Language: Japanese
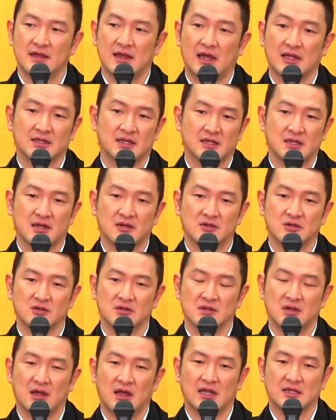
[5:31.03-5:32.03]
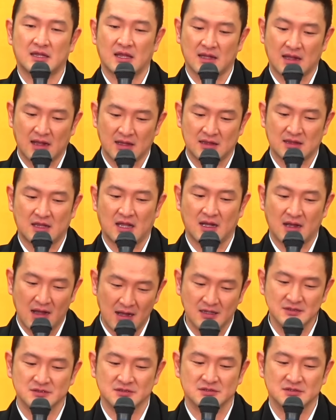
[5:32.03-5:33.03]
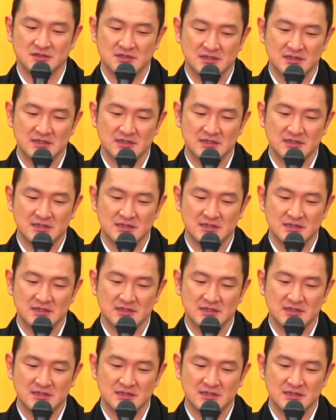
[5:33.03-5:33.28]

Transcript: 温く温かく